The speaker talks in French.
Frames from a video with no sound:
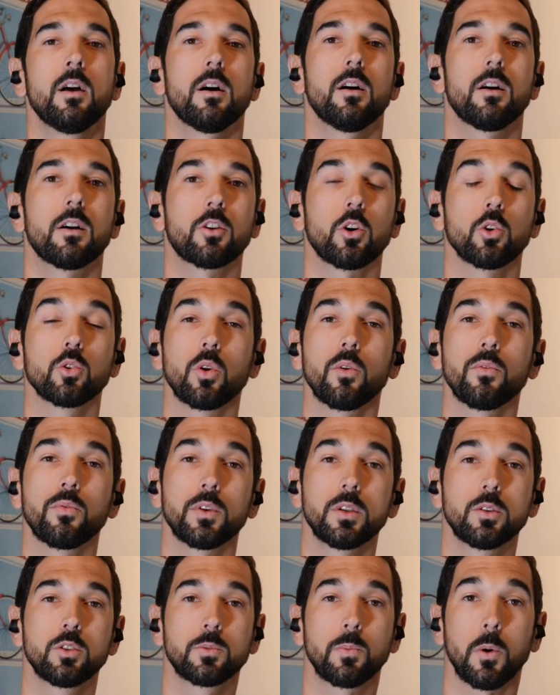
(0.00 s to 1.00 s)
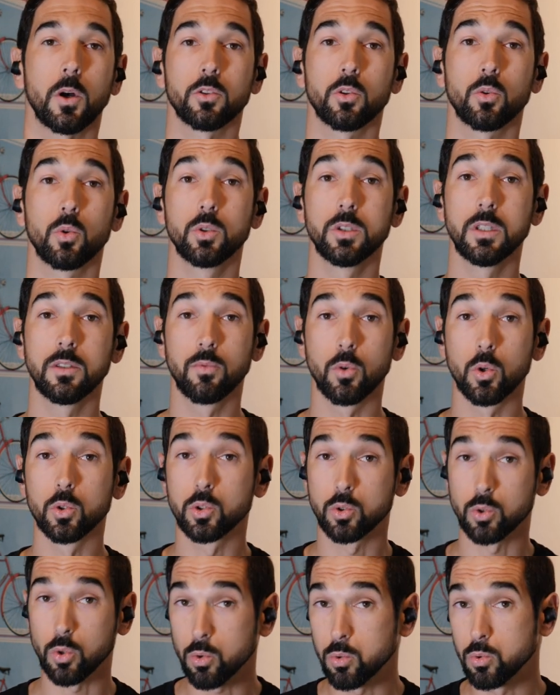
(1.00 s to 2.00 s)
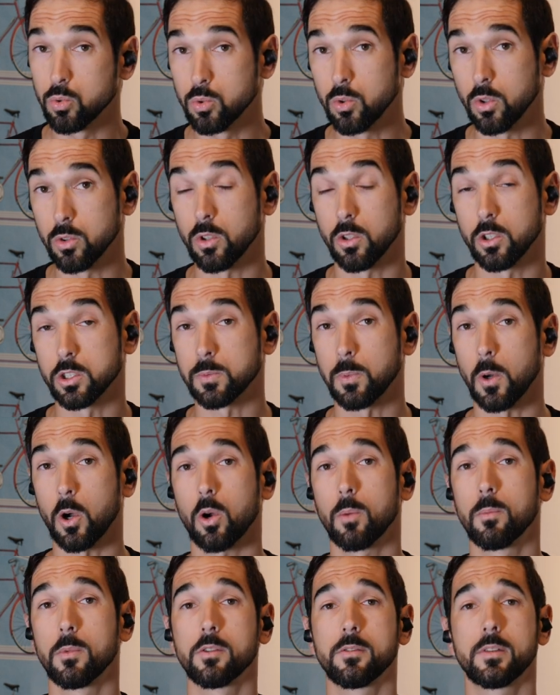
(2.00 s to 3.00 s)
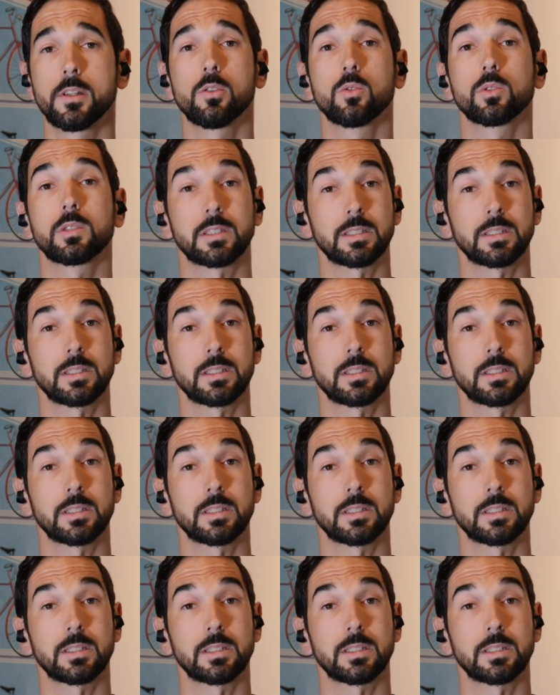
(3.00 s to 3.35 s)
Euh, quand on fait du sport de haut niveau, surtout un sport comme le vélo,